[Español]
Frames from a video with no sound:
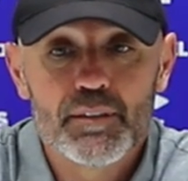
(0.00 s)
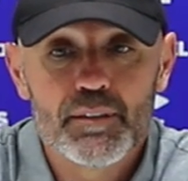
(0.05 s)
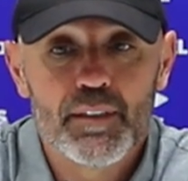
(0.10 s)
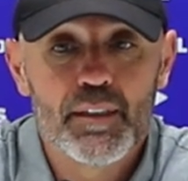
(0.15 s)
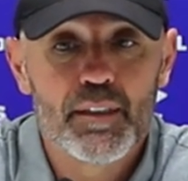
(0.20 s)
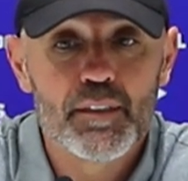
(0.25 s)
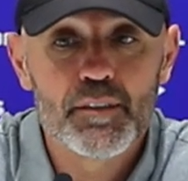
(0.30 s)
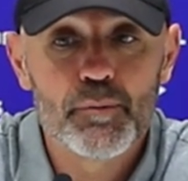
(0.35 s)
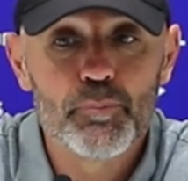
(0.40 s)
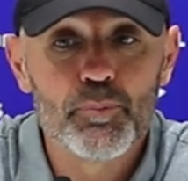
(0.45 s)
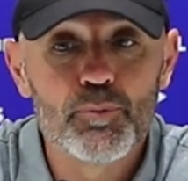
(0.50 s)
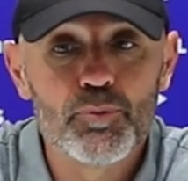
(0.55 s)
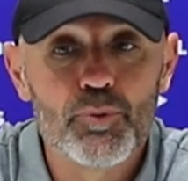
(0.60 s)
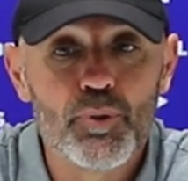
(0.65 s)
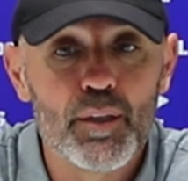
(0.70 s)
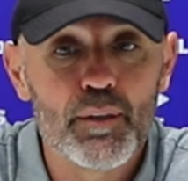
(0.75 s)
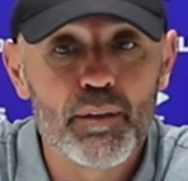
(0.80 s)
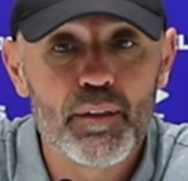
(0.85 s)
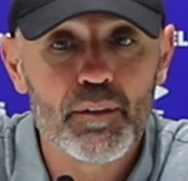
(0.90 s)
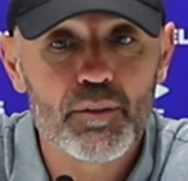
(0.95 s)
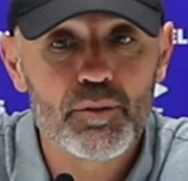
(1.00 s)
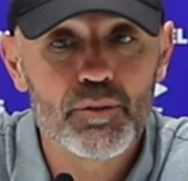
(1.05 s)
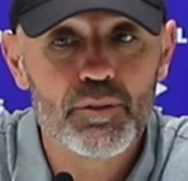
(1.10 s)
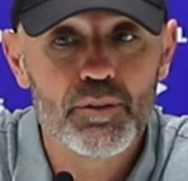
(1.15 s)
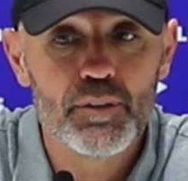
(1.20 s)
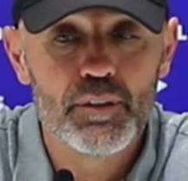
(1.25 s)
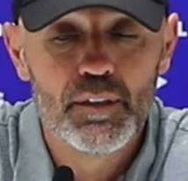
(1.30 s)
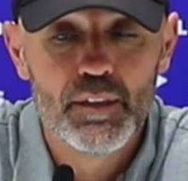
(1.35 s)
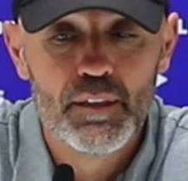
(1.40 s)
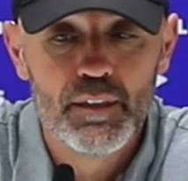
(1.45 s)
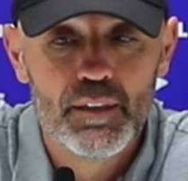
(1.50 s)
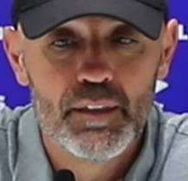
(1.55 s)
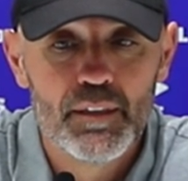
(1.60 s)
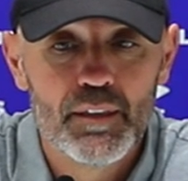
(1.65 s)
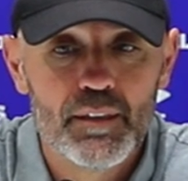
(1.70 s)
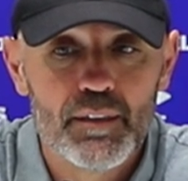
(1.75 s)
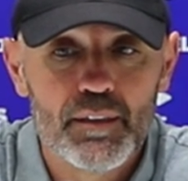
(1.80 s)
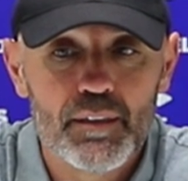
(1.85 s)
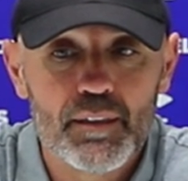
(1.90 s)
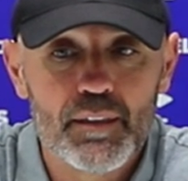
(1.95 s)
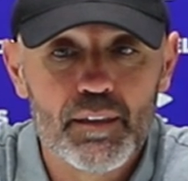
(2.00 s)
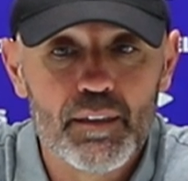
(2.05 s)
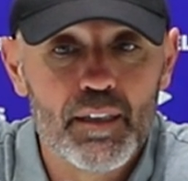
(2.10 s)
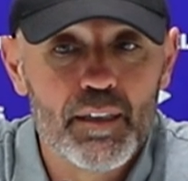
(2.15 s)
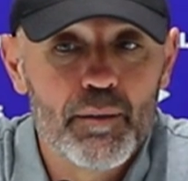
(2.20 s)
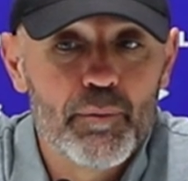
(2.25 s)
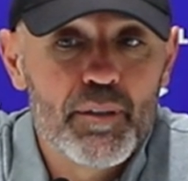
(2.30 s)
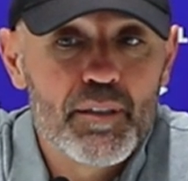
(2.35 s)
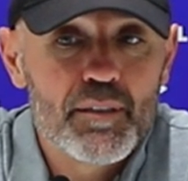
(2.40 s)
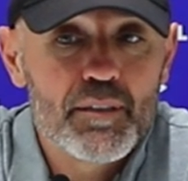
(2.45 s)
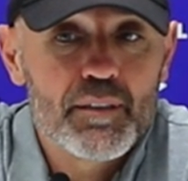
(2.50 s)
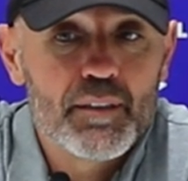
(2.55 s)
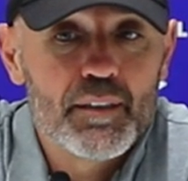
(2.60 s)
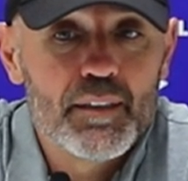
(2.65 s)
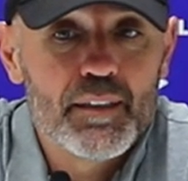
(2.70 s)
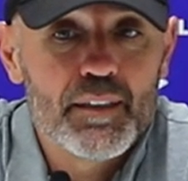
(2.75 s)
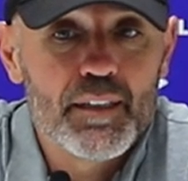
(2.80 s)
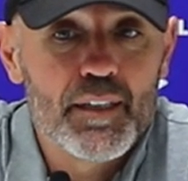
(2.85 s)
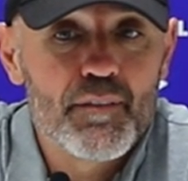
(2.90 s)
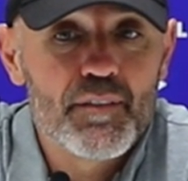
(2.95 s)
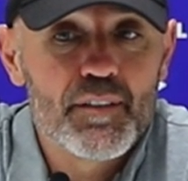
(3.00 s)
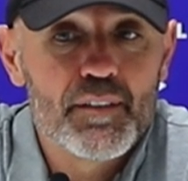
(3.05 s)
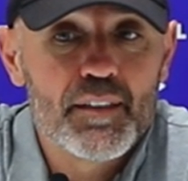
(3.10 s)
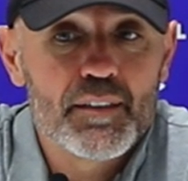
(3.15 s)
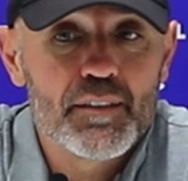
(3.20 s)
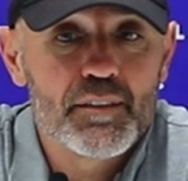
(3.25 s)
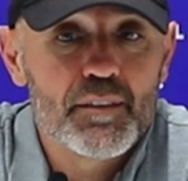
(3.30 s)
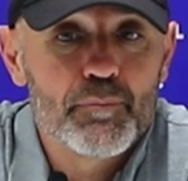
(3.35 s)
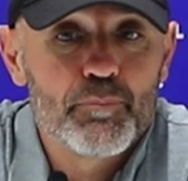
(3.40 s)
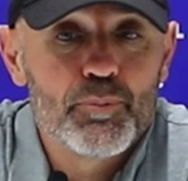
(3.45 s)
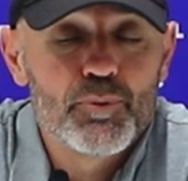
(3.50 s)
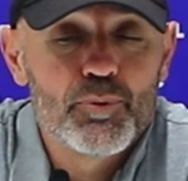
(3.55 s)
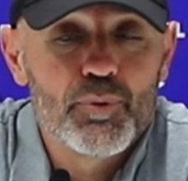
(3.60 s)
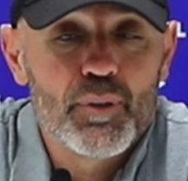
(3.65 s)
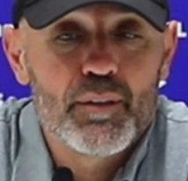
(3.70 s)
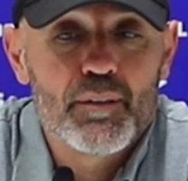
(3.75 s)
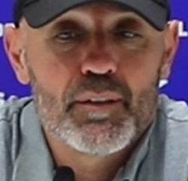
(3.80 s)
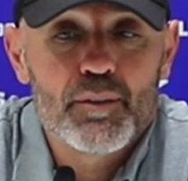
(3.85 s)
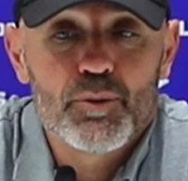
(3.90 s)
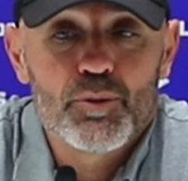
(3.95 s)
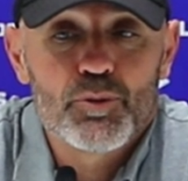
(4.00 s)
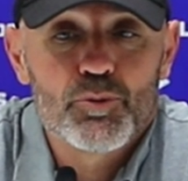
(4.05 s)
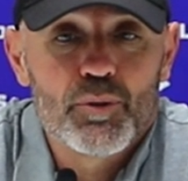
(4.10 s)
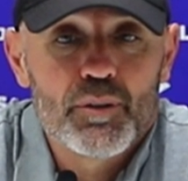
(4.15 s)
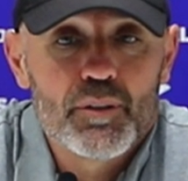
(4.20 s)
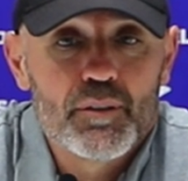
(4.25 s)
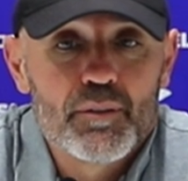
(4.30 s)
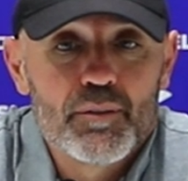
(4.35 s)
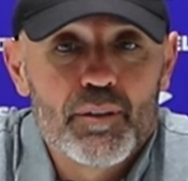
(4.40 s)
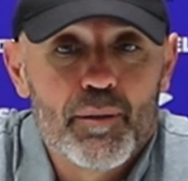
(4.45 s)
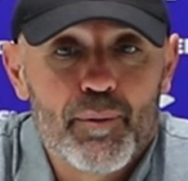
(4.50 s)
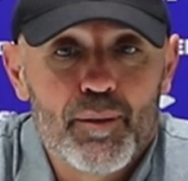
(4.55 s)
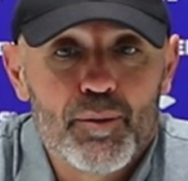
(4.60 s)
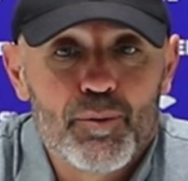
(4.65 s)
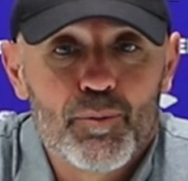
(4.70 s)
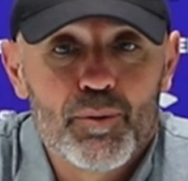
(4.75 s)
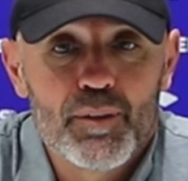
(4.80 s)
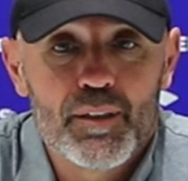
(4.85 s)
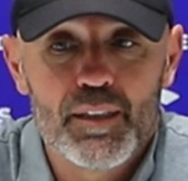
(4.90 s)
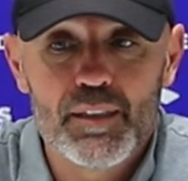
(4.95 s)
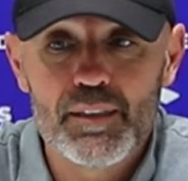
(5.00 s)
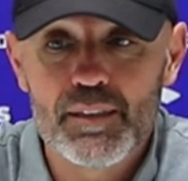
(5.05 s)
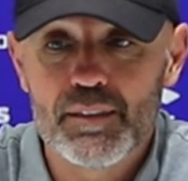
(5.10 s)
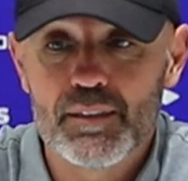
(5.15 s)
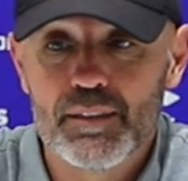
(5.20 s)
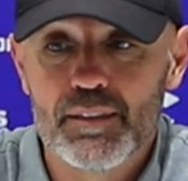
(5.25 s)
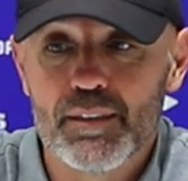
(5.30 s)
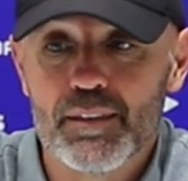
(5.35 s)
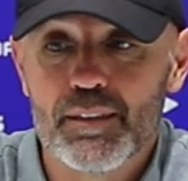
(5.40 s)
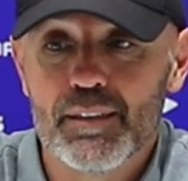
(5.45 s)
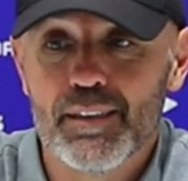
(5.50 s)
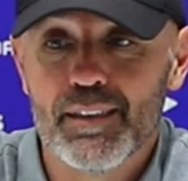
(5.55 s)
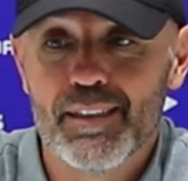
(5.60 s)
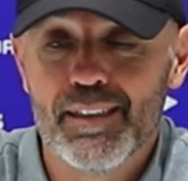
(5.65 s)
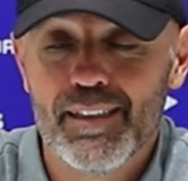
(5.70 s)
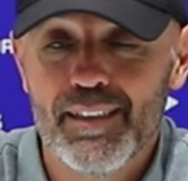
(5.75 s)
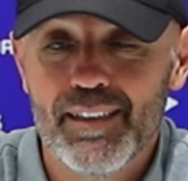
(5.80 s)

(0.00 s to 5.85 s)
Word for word: tener ese punto de acierto, que hay veces que, necesitas ese punto de acierto, suerte, llámalo como quieras, y,